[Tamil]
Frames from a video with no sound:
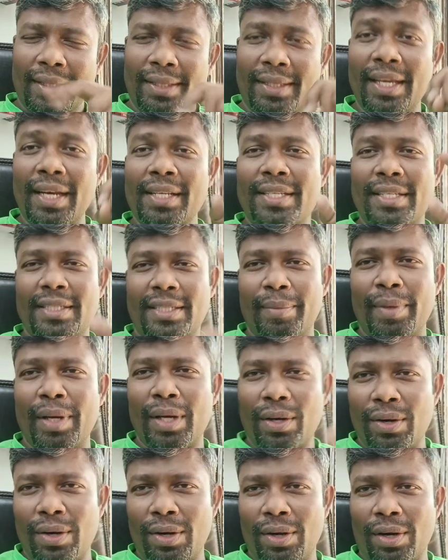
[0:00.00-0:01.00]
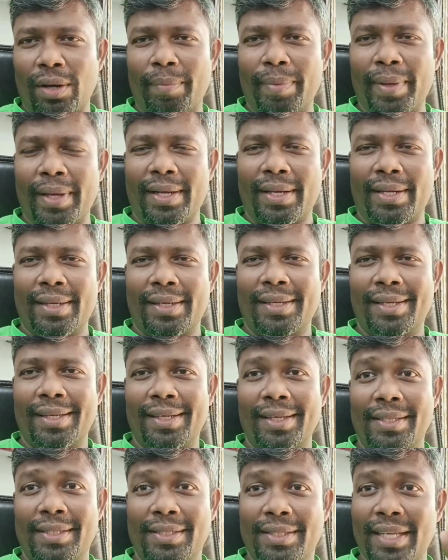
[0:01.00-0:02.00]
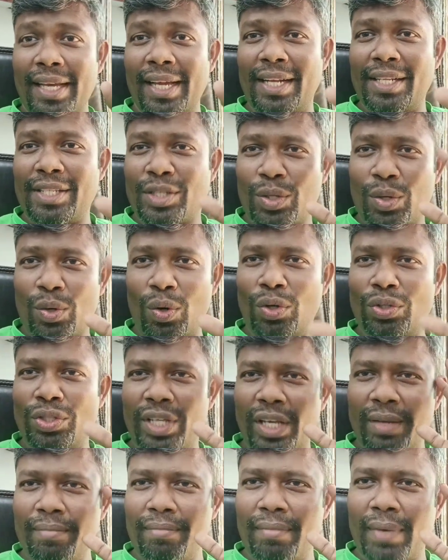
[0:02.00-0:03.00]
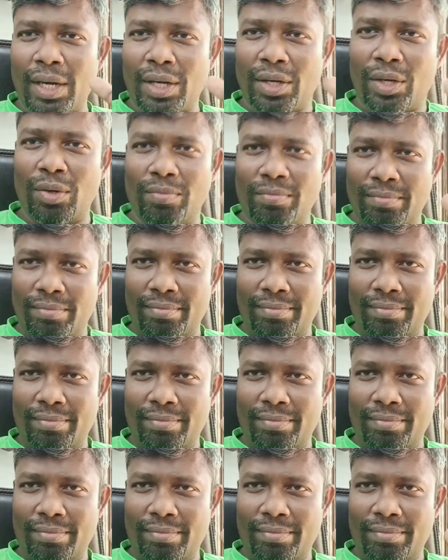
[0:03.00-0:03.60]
திருச்சி செமினாரோட டாபிக் சேல்ஸ் க்ளோசிங் மட்டும்